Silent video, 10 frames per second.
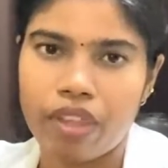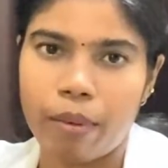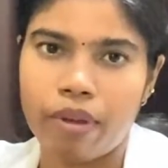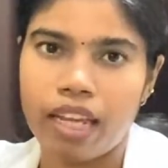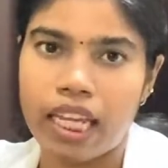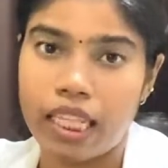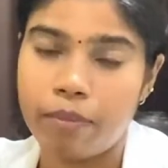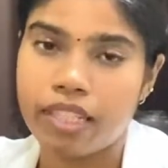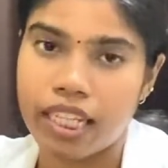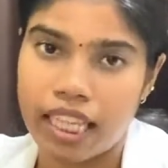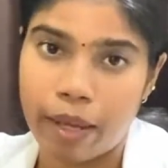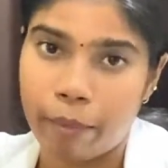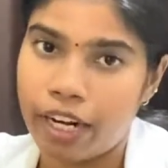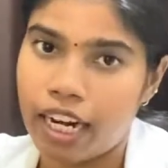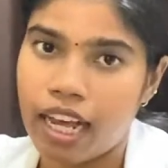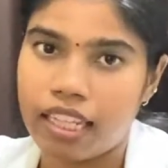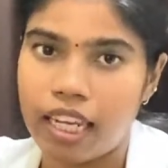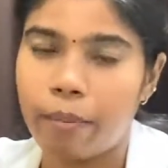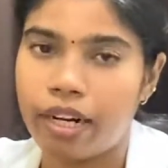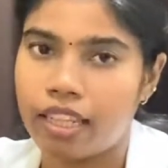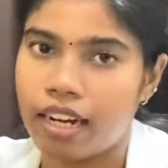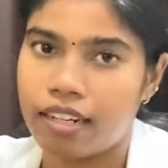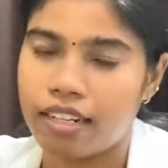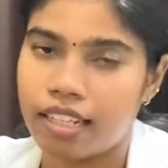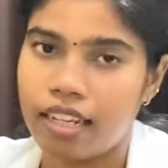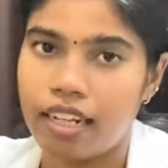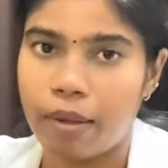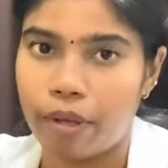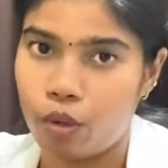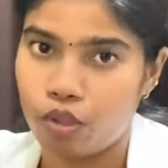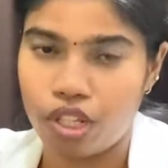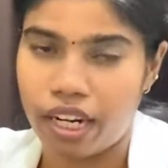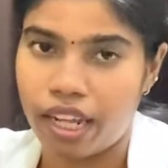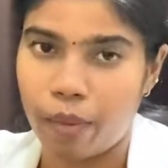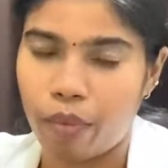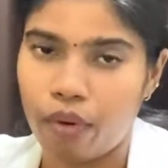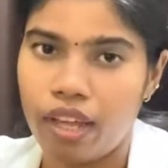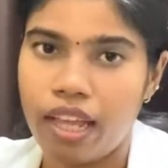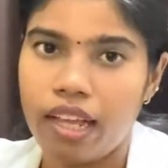நம்ம எதிர்ப்பு சக்தியை எப்படிலாம் அதிகப்படுத்தலான்றதை நம்ம யோசிச்சுக்கிட்டே இருப்போம்